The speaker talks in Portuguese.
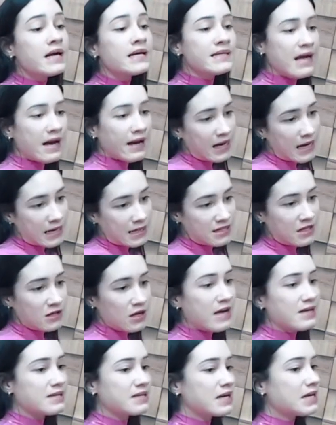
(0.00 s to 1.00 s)
Que é aqueles,
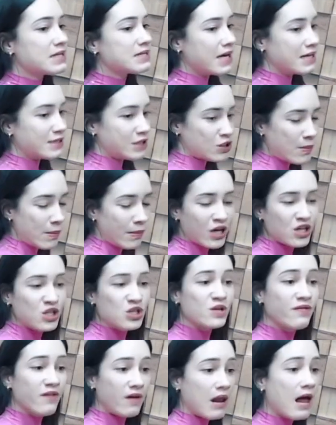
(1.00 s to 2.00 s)
aqueles cânceres de mama que a
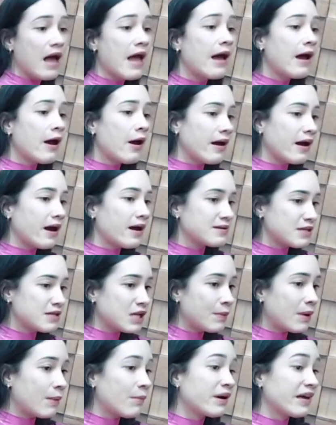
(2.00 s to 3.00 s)
gente fala, é câncer
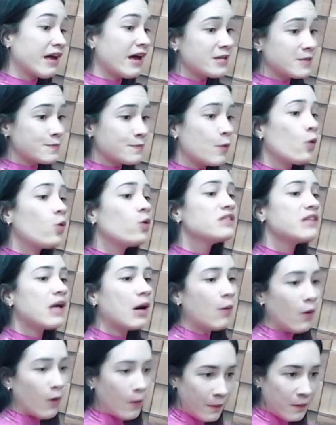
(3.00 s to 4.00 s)
de mama que responde
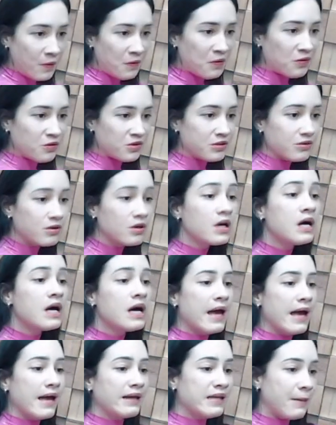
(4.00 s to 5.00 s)
ao hormônio,
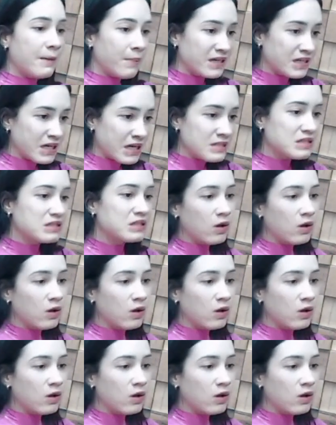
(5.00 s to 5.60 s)
é dependente de